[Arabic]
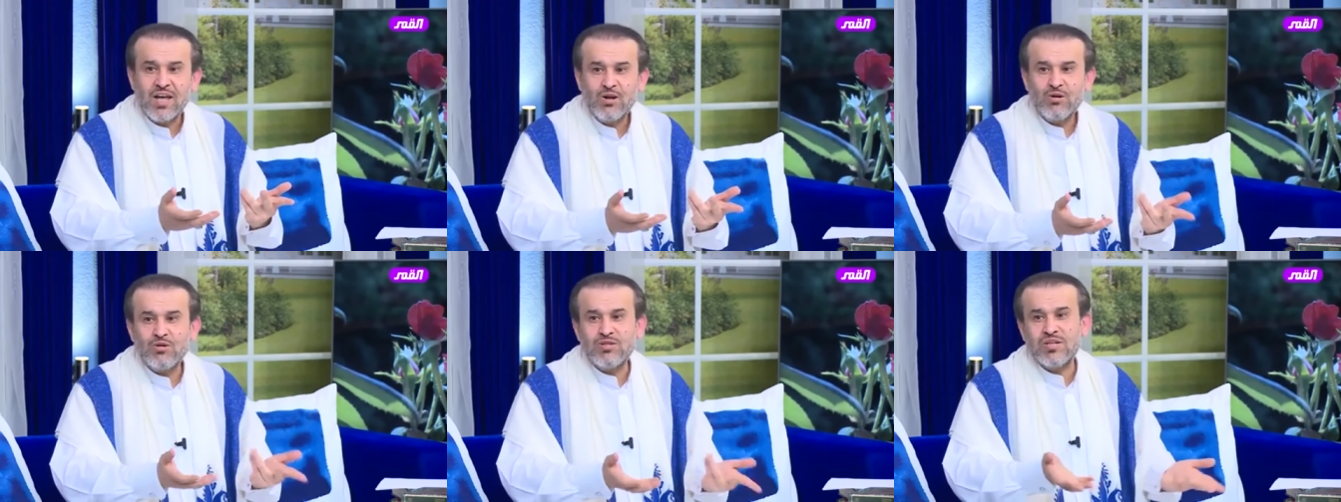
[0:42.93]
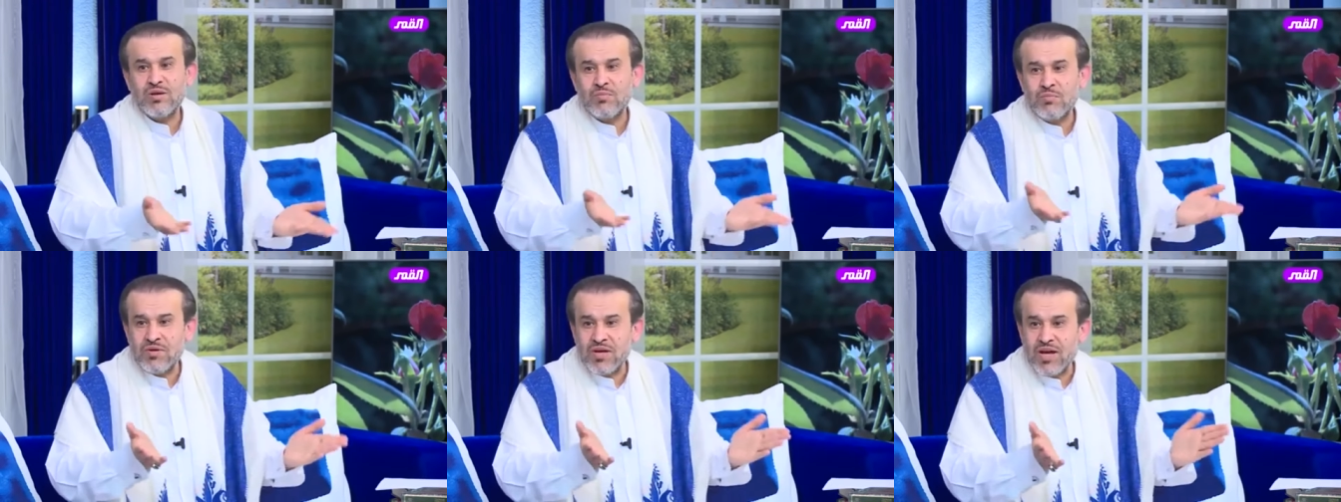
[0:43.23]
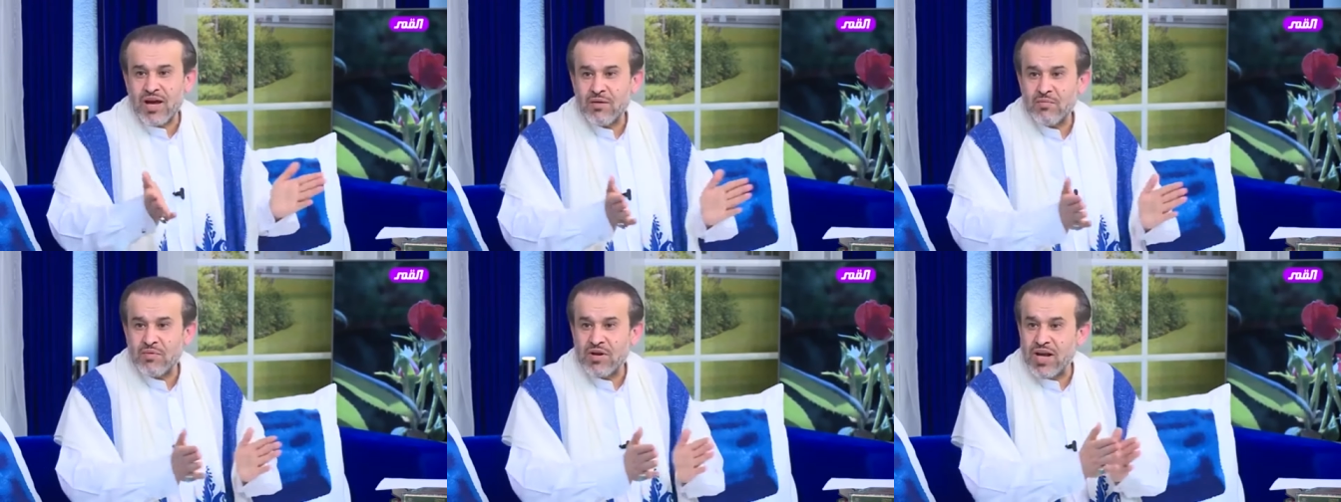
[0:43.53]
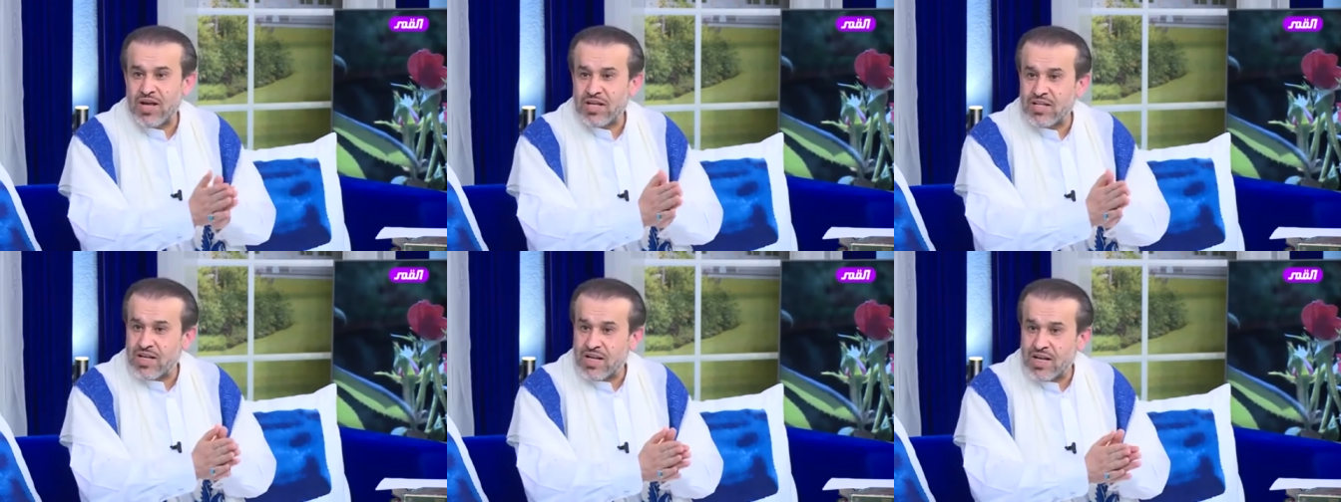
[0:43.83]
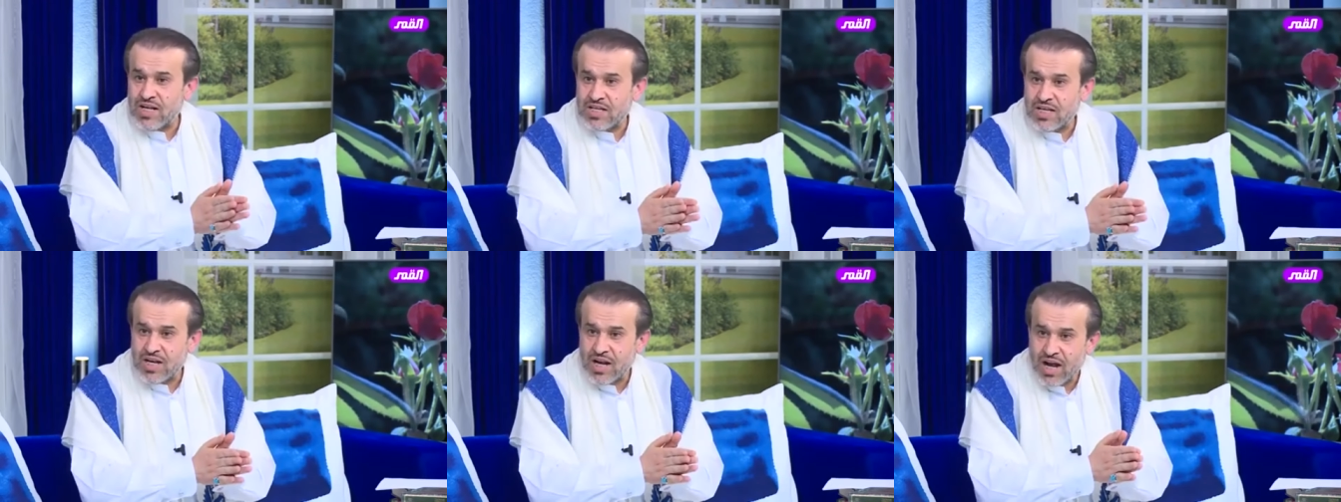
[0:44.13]
نسميها
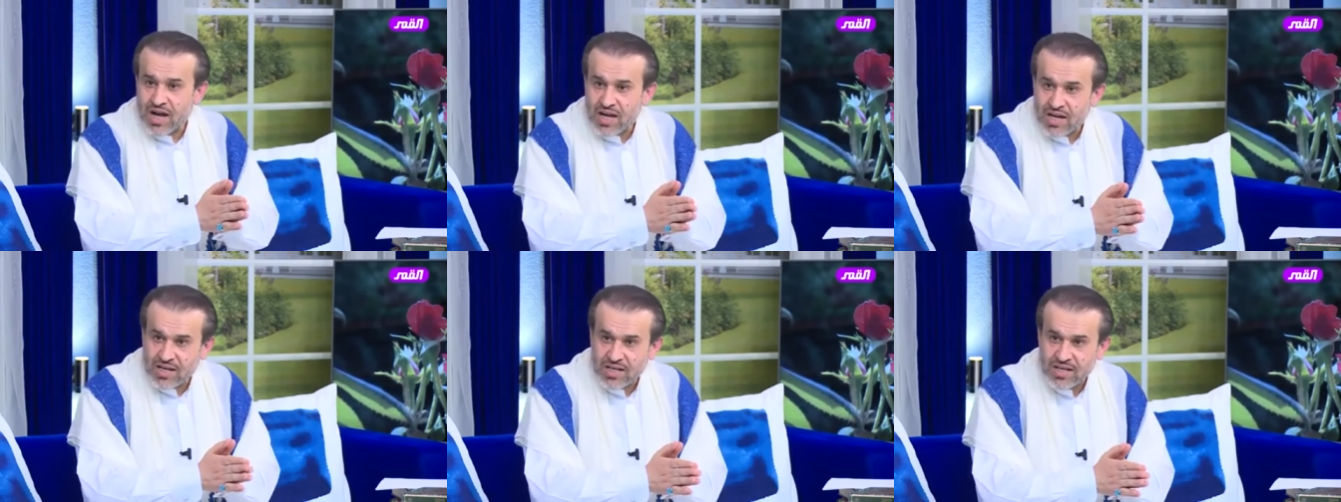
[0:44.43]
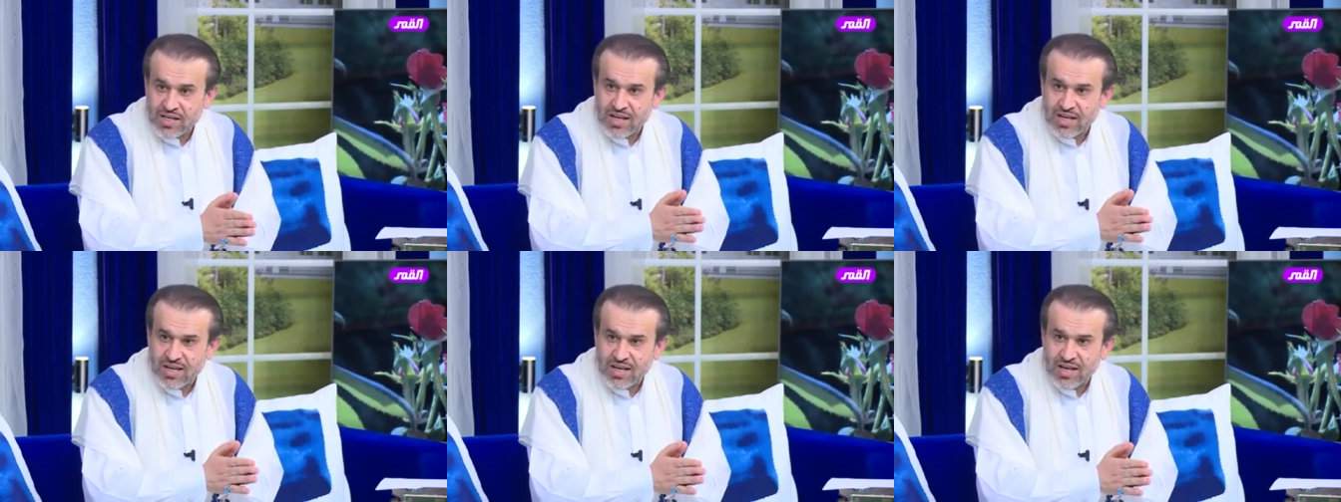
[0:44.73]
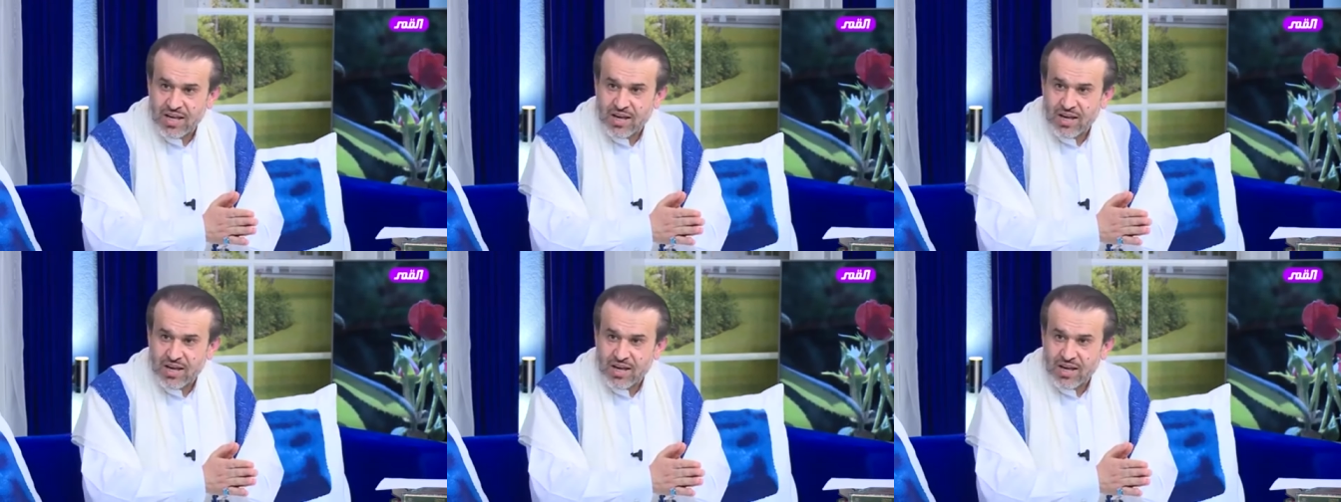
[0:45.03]
بالادله العقليه